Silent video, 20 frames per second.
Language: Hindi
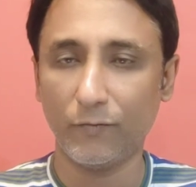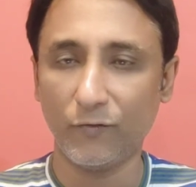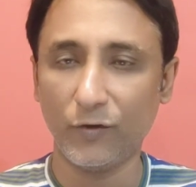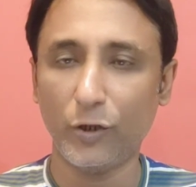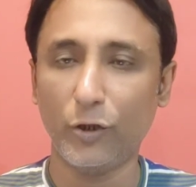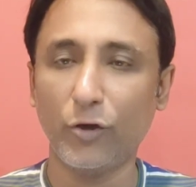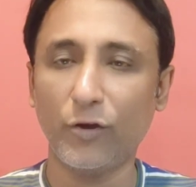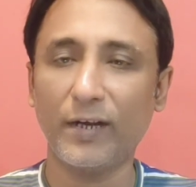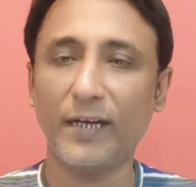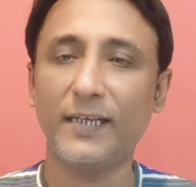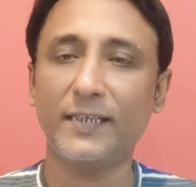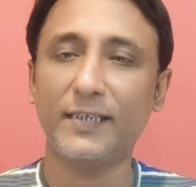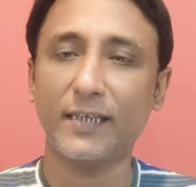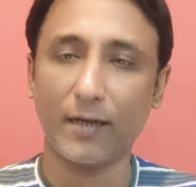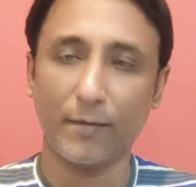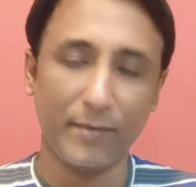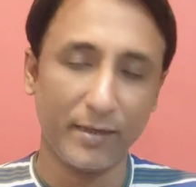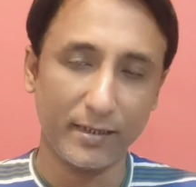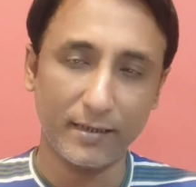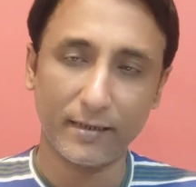वीडियो के नीचे
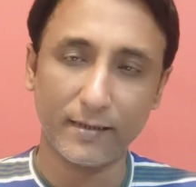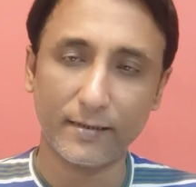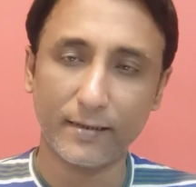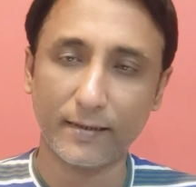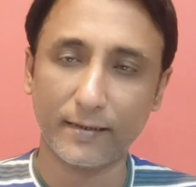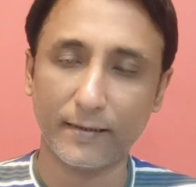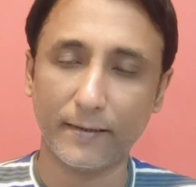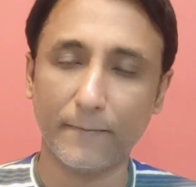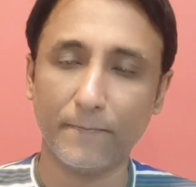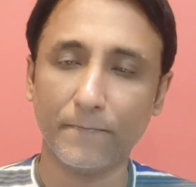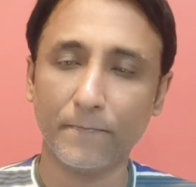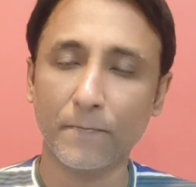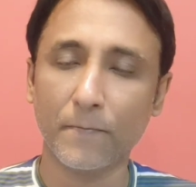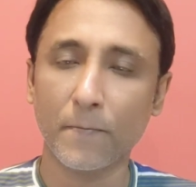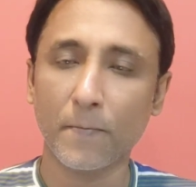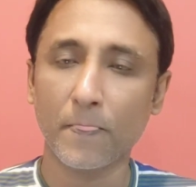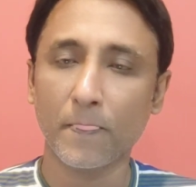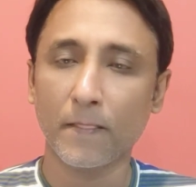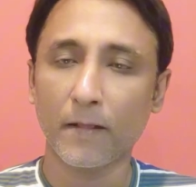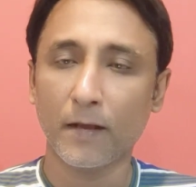कमेंट कर सकते
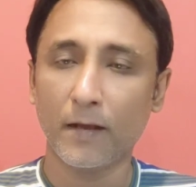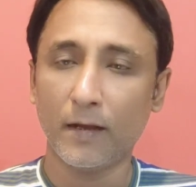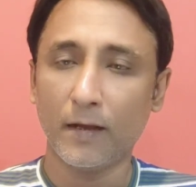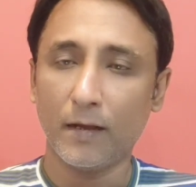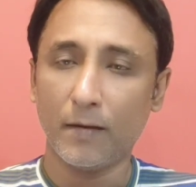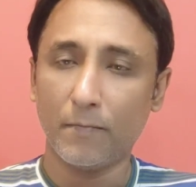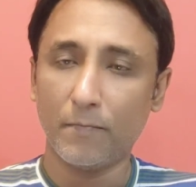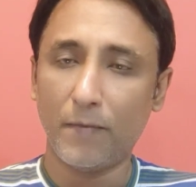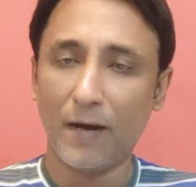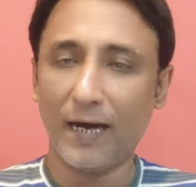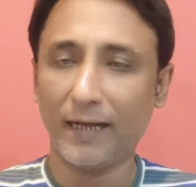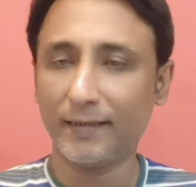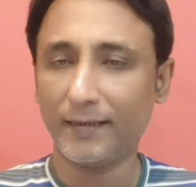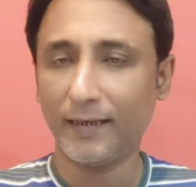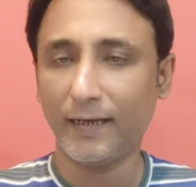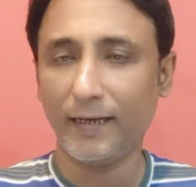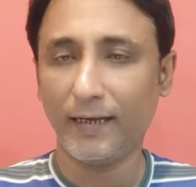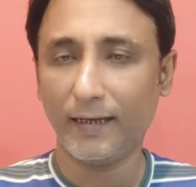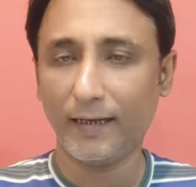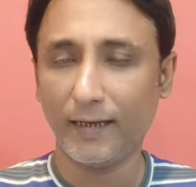हैं बात
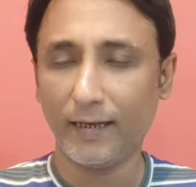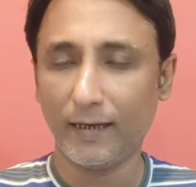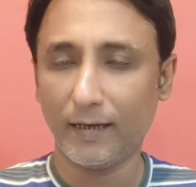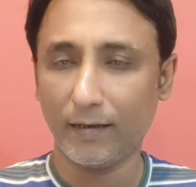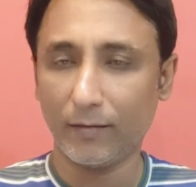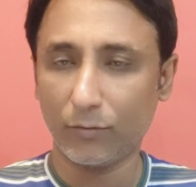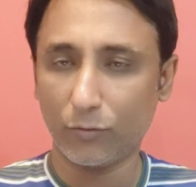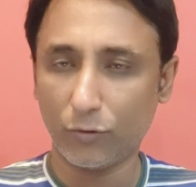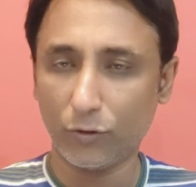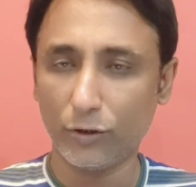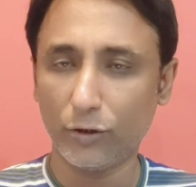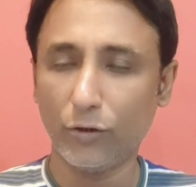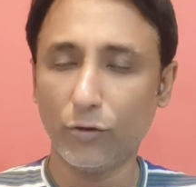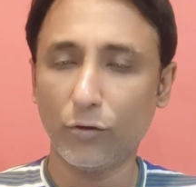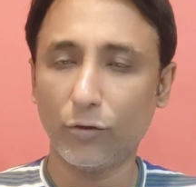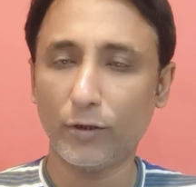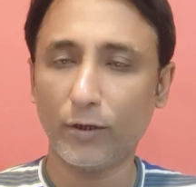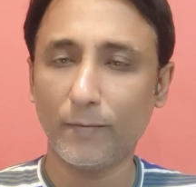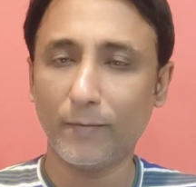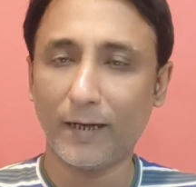यह है कि कुछ
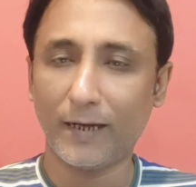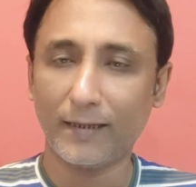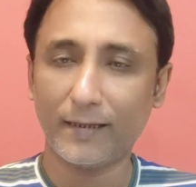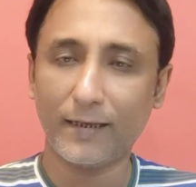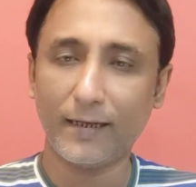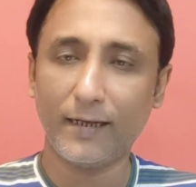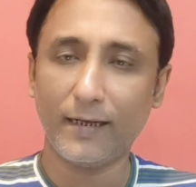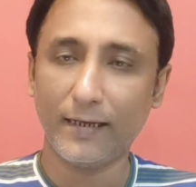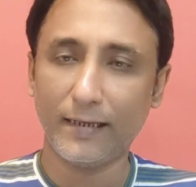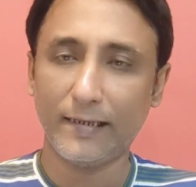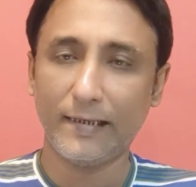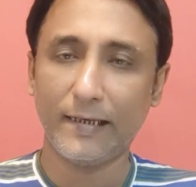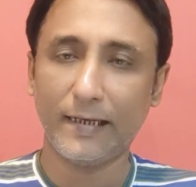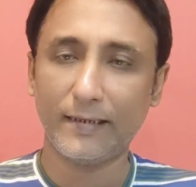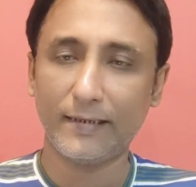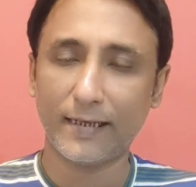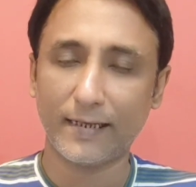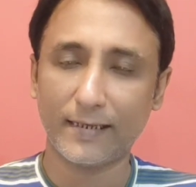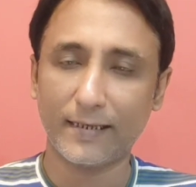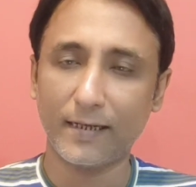दिनों की बात है इंडिया
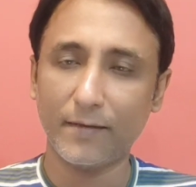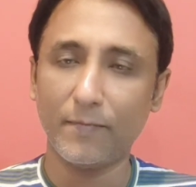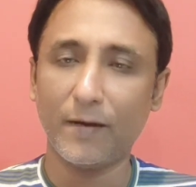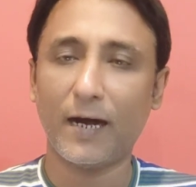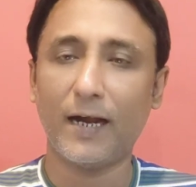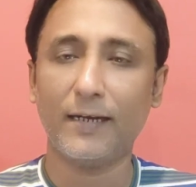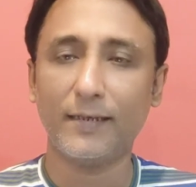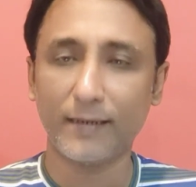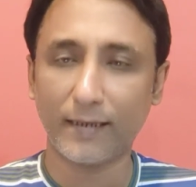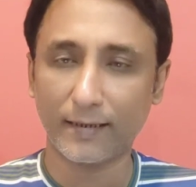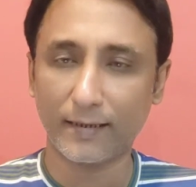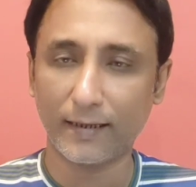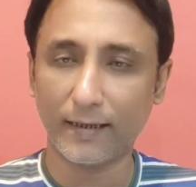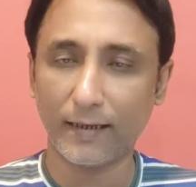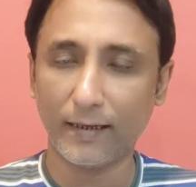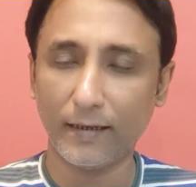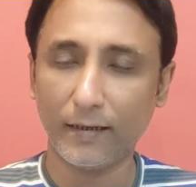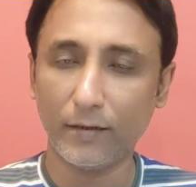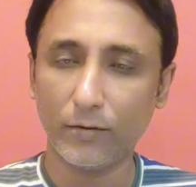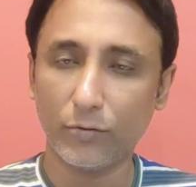जैसे ही बाहर
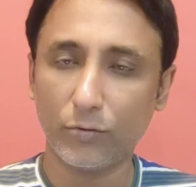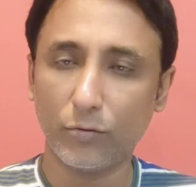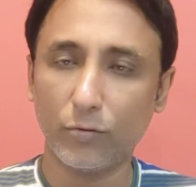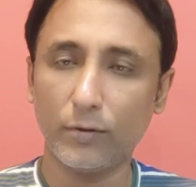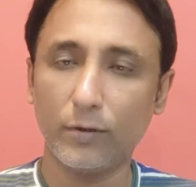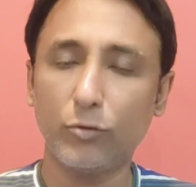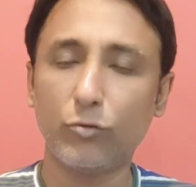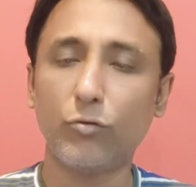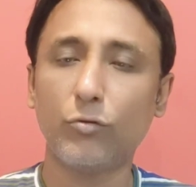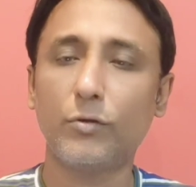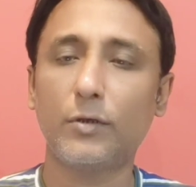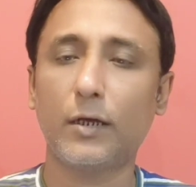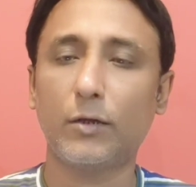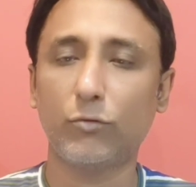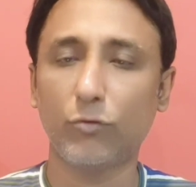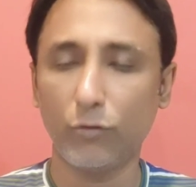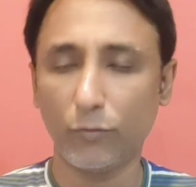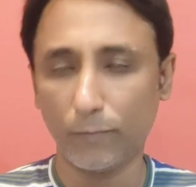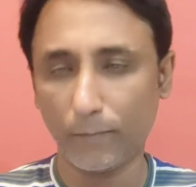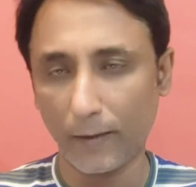जाता है तो ये दूध का
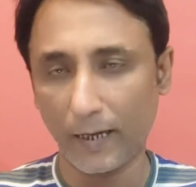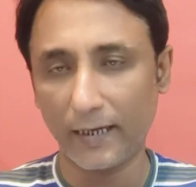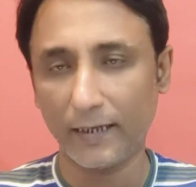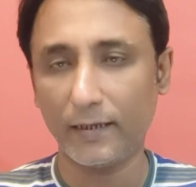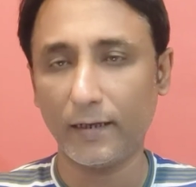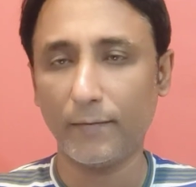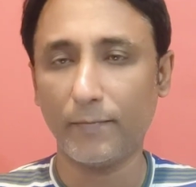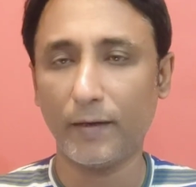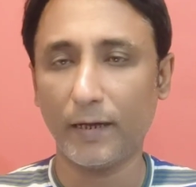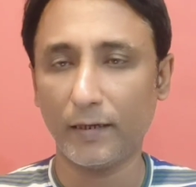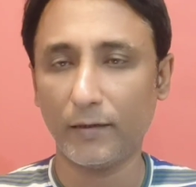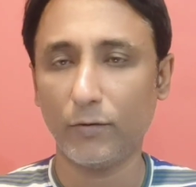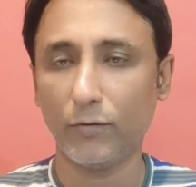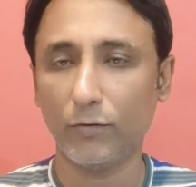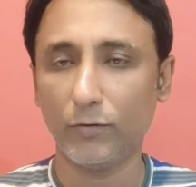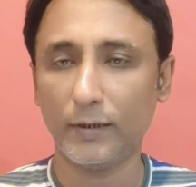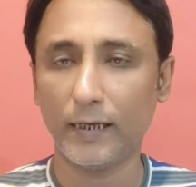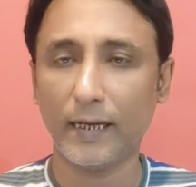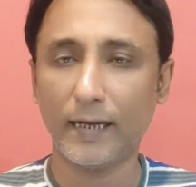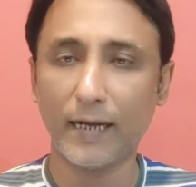दूध पानी का पानी
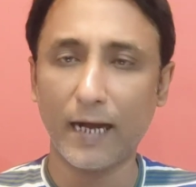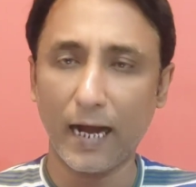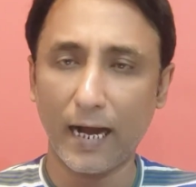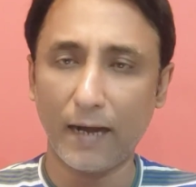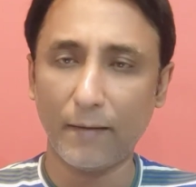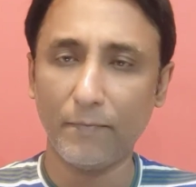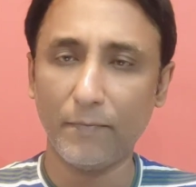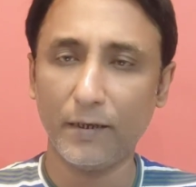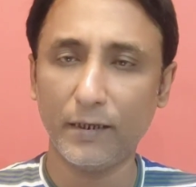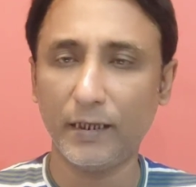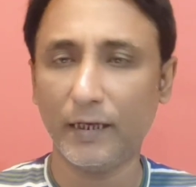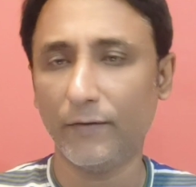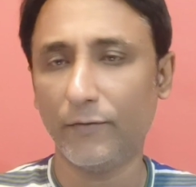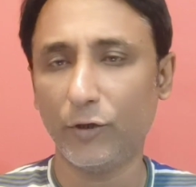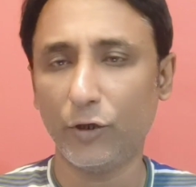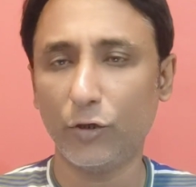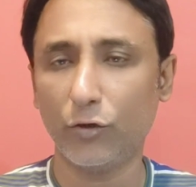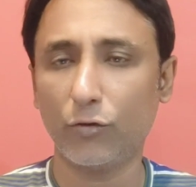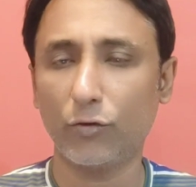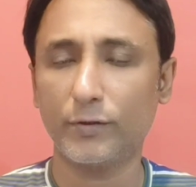हो जाएगा आप मेरी ये
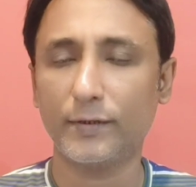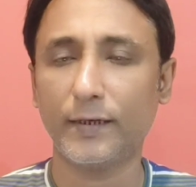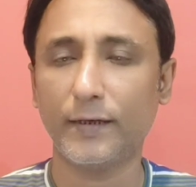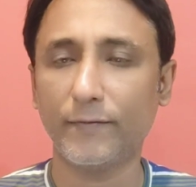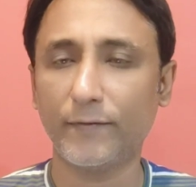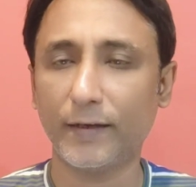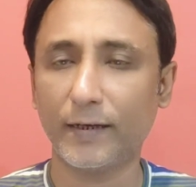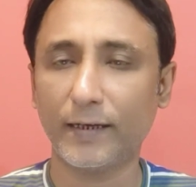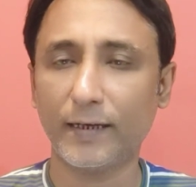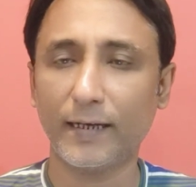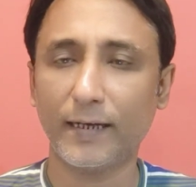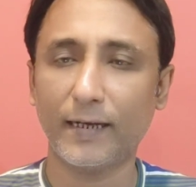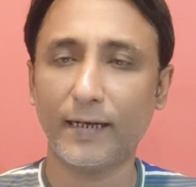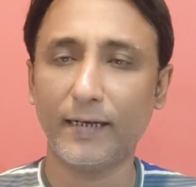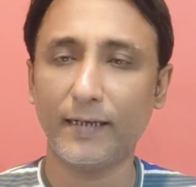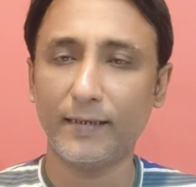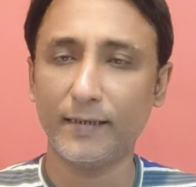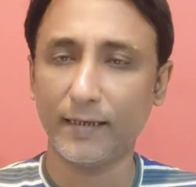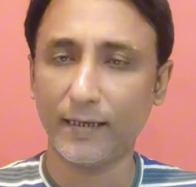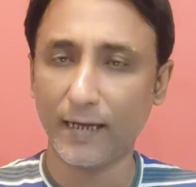वीडियो को सेव करके रख
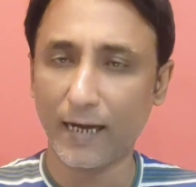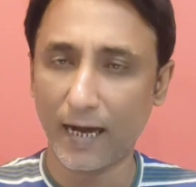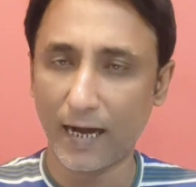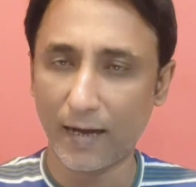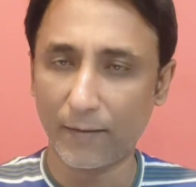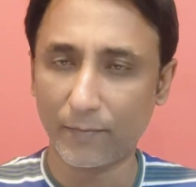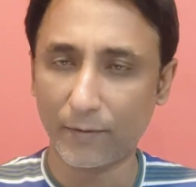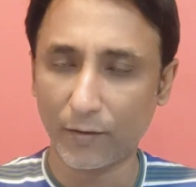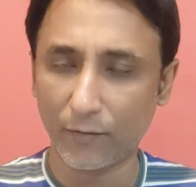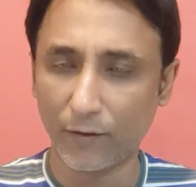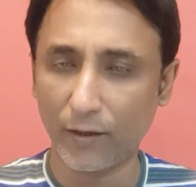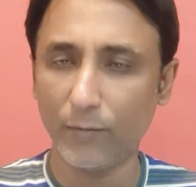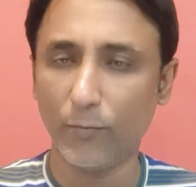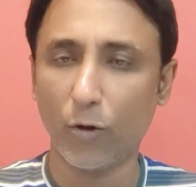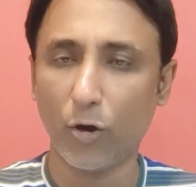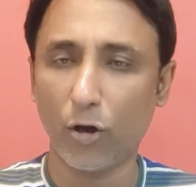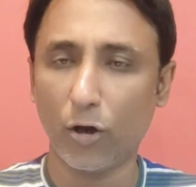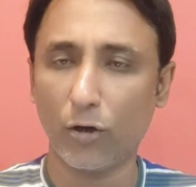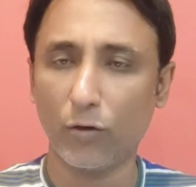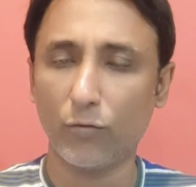लीजिएगा आपके वही
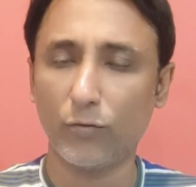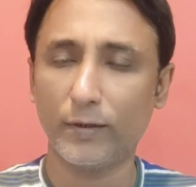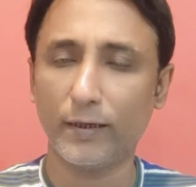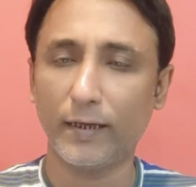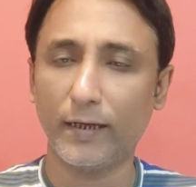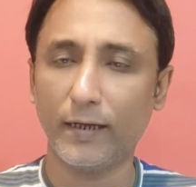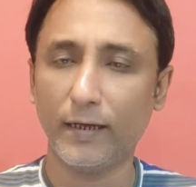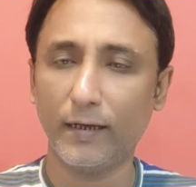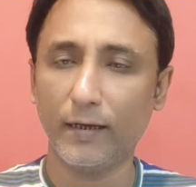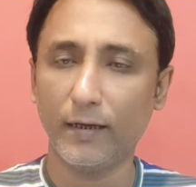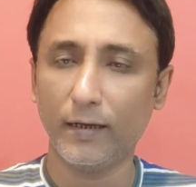बॉलर होंगे